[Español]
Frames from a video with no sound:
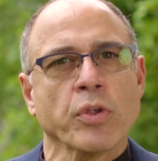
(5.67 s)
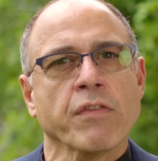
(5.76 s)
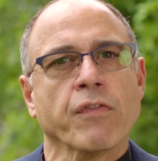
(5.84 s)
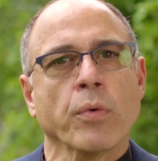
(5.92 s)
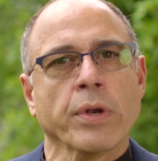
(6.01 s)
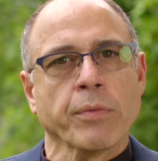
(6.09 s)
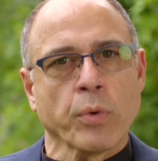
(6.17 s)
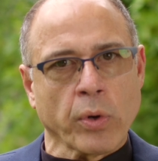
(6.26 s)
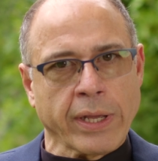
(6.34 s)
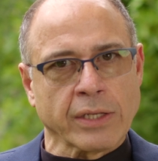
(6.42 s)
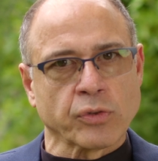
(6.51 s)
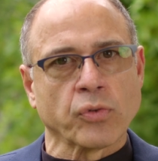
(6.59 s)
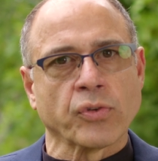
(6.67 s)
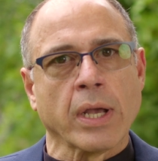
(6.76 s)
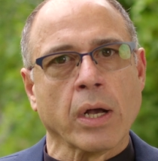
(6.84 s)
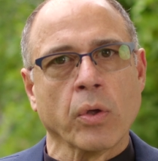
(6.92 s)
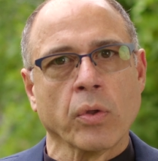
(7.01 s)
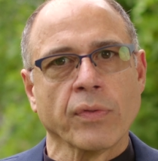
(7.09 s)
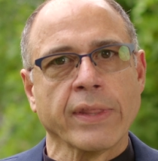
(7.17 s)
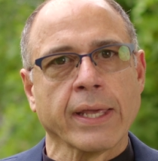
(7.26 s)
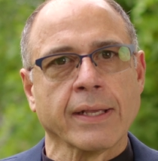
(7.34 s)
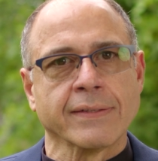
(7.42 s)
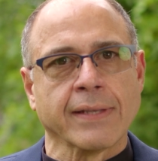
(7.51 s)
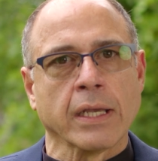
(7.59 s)
Gifuni, broker asociado de
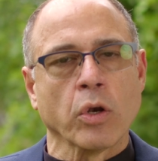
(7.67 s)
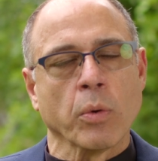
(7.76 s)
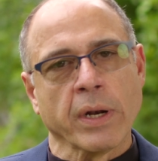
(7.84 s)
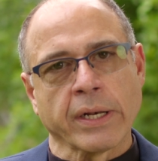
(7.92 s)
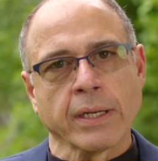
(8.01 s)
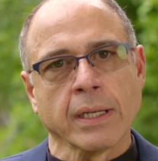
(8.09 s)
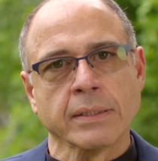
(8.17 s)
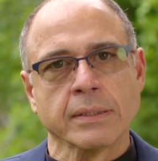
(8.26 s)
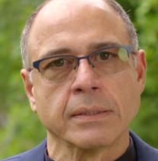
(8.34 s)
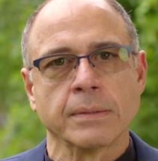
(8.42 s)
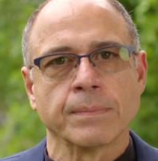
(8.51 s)
GC Global Realty.